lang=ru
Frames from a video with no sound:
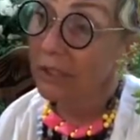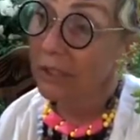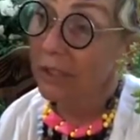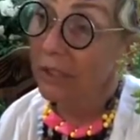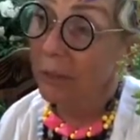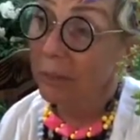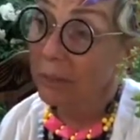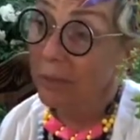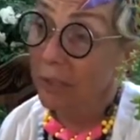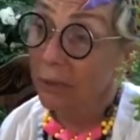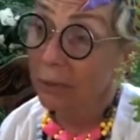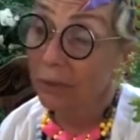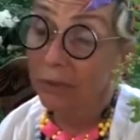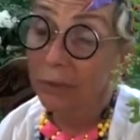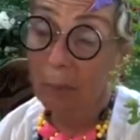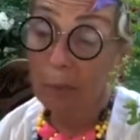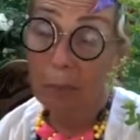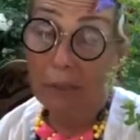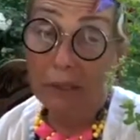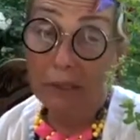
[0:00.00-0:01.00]

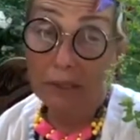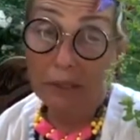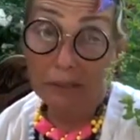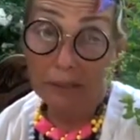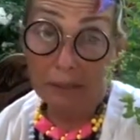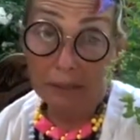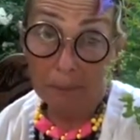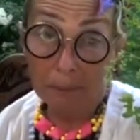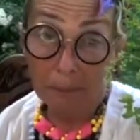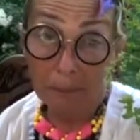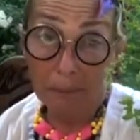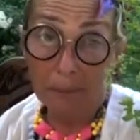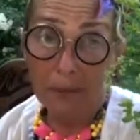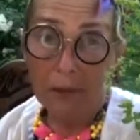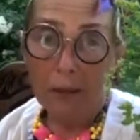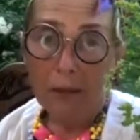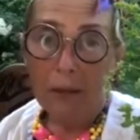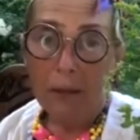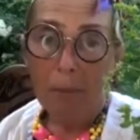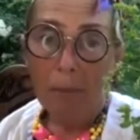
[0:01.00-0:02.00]
абсолютно Пиглетам, а
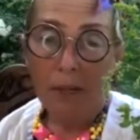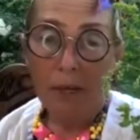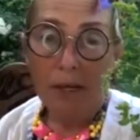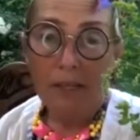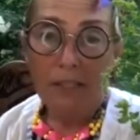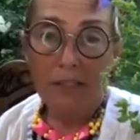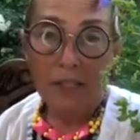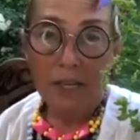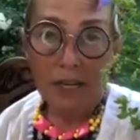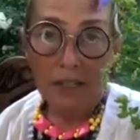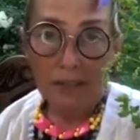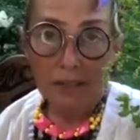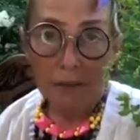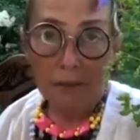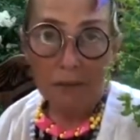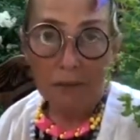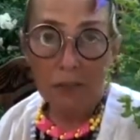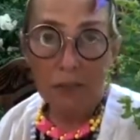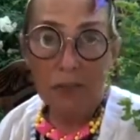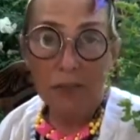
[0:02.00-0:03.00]
поросятам, а это
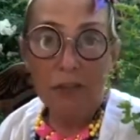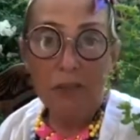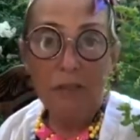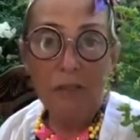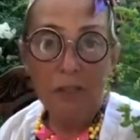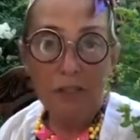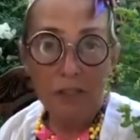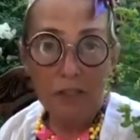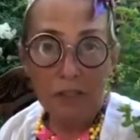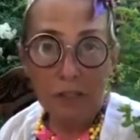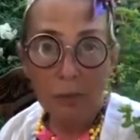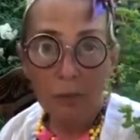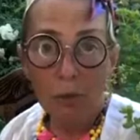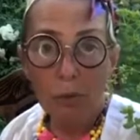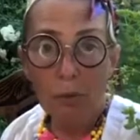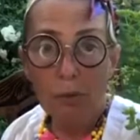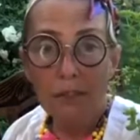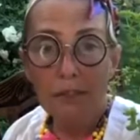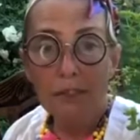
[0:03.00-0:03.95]
вот, человеческому. А это целая